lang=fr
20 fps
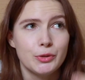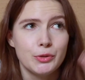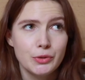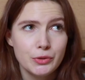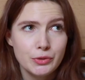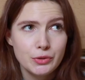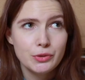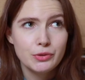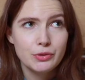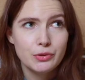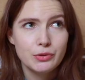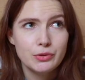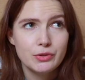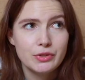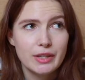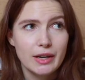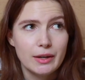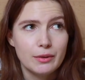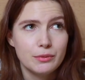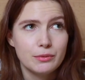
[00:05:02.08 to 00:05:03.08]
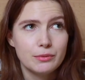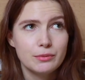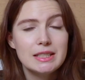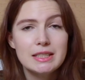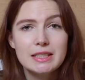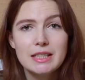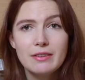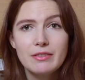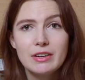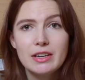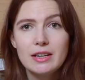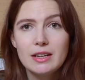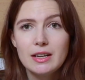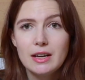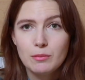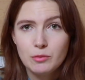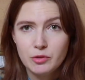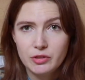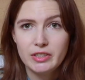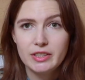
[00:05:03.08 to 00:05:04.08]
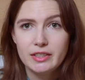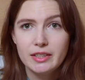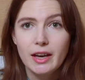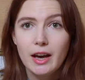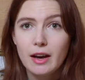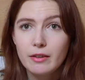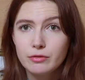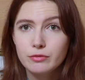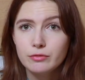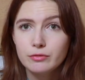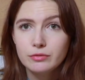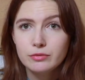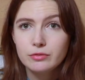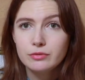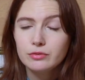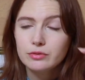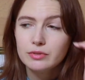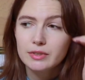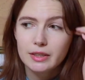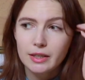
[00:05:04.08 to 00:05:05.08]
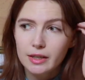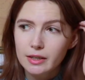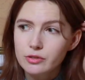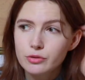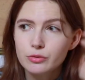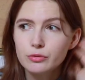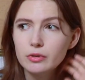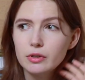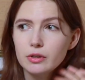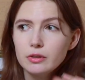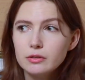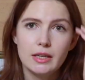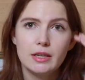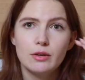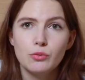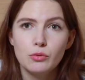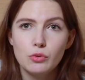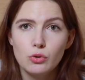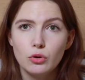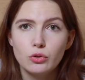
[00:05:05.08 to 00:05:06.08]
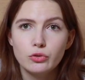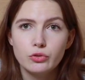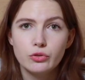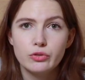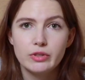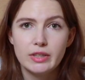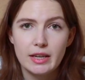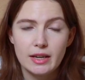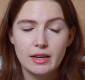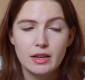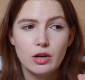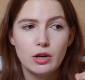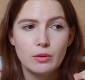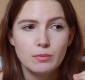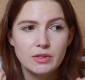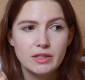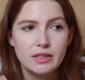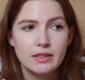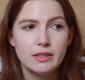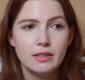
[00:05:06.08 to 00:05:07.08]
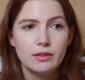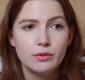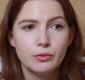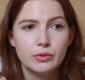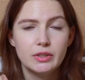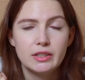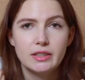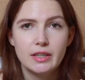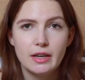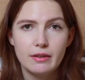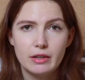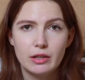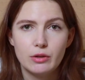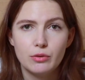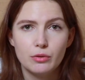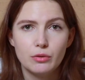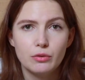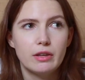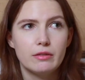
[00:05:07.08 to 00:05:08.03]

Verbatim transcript: Juste au-dessus du salon, ils avaient la musique à fond très souvent et on l'entendait comme si on était avec eux.